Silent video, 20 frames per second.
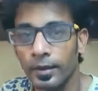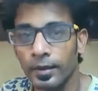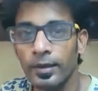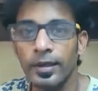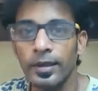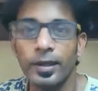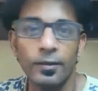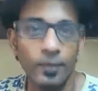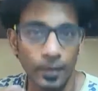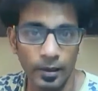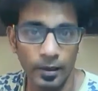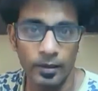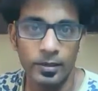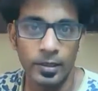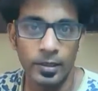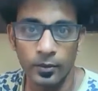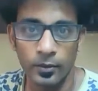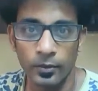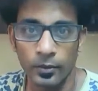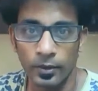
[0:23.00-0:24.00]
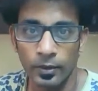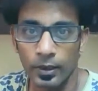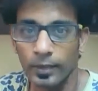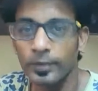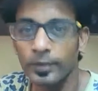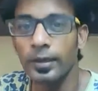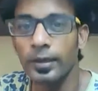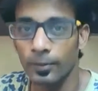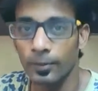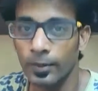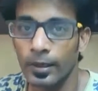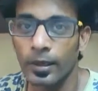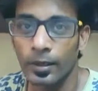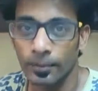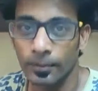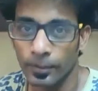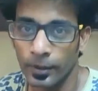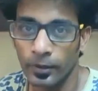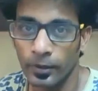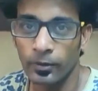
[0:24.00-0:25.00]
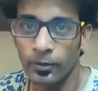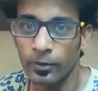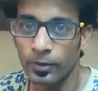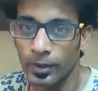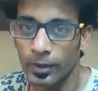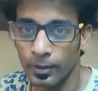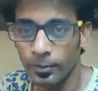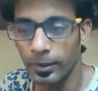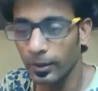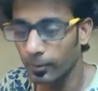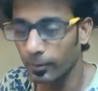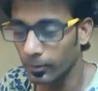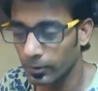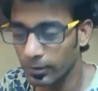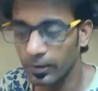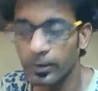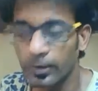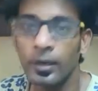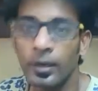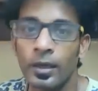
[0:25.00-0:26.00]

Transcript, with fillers: இந்தியா வல்லரசு ஆகணும் அதுக்கு நாம் என்னெல்லாம் பண்ணணும் அப்படின்னும் போது